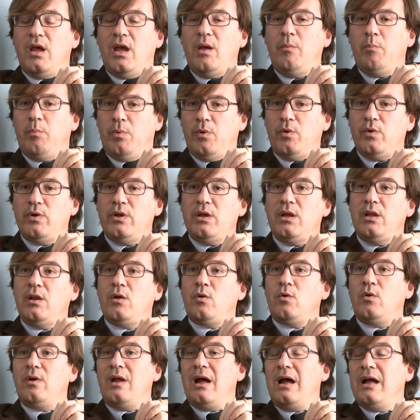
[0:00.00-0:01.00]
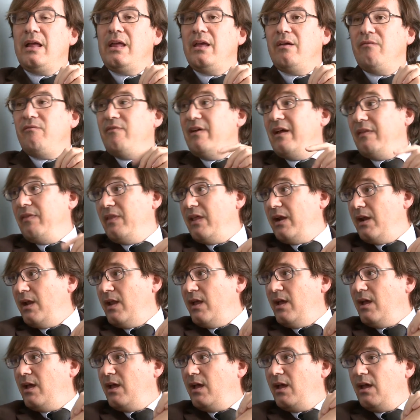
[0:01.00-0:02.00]
e poi il CONAI a
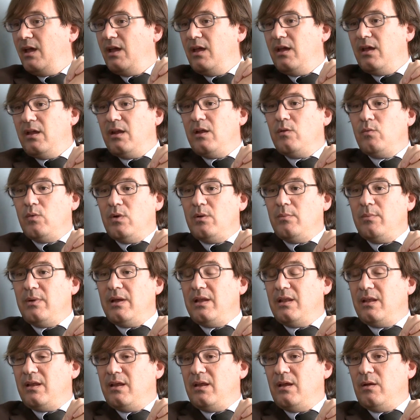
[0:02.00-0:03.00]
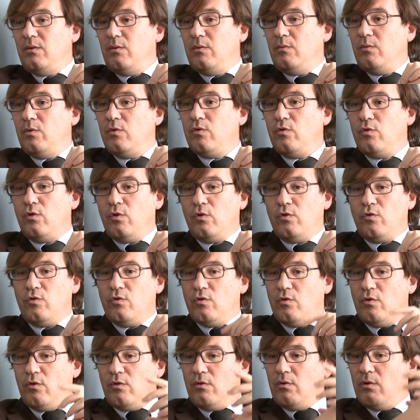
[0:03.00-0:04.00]
venderli e naturalmente è un
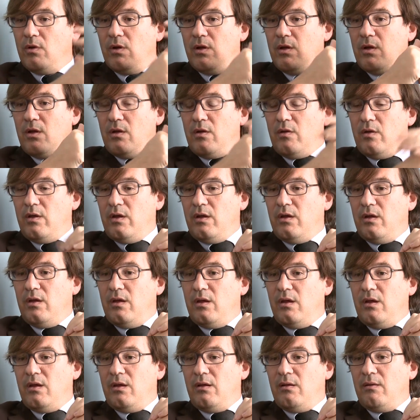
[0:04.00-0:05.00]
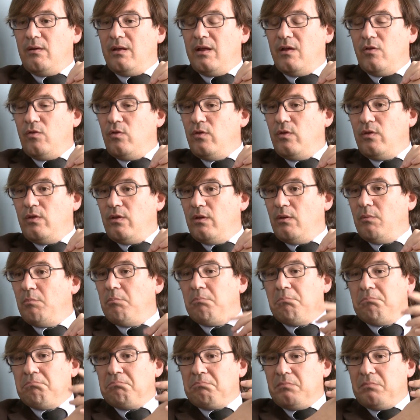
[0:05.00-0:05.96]
consorzio eh, che agisce